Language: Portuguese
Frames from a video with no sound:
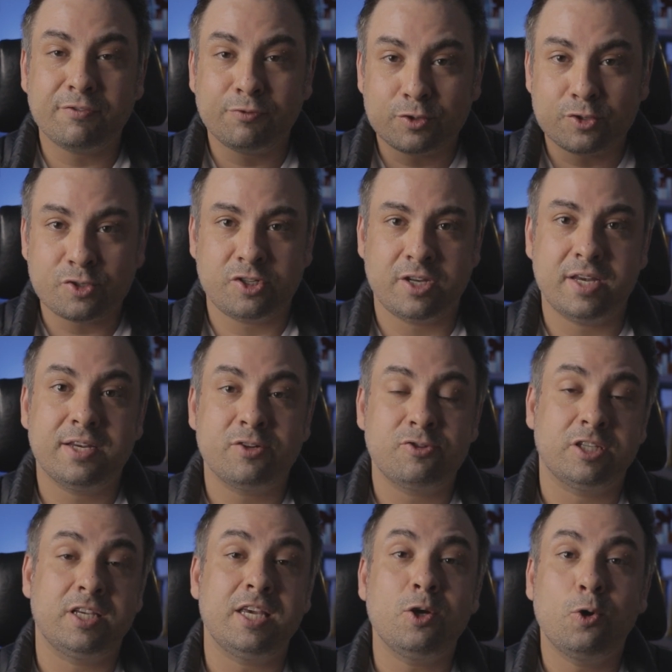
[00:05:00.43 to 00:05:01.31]
a você, que
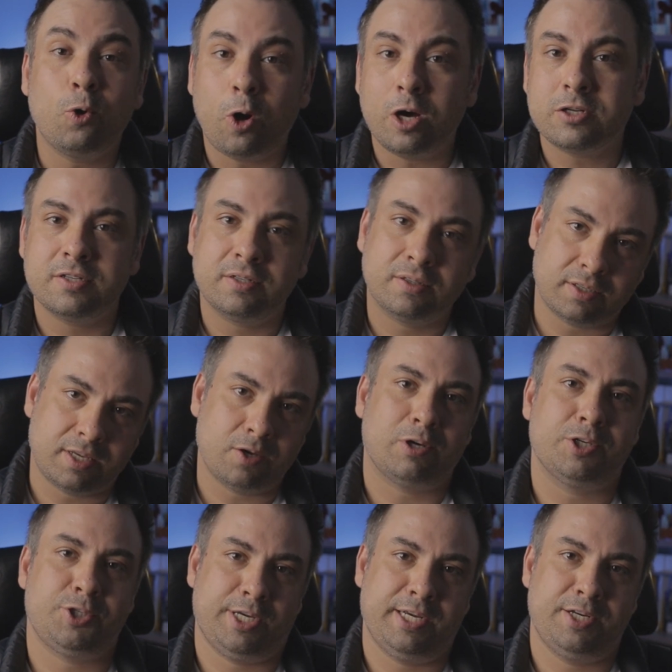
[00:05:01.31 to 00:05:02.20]
eu sei que gosta de estar tá
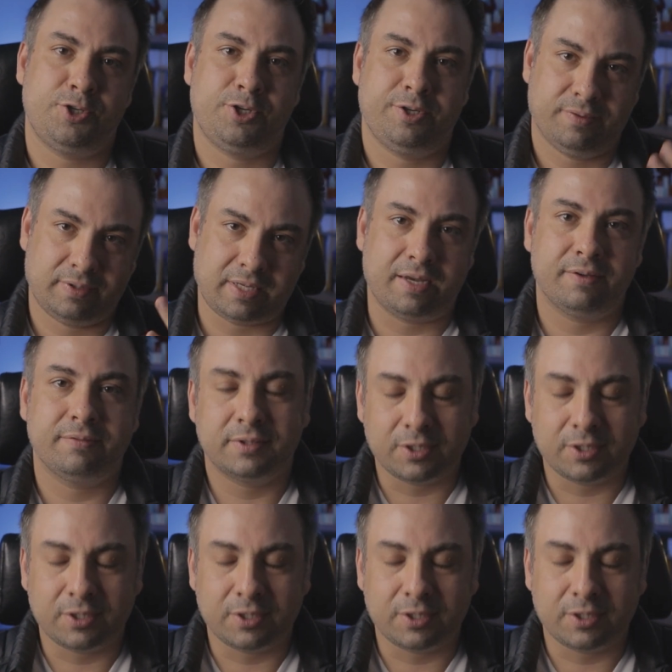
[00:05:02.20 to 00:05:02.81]
aqui com a gente, tá?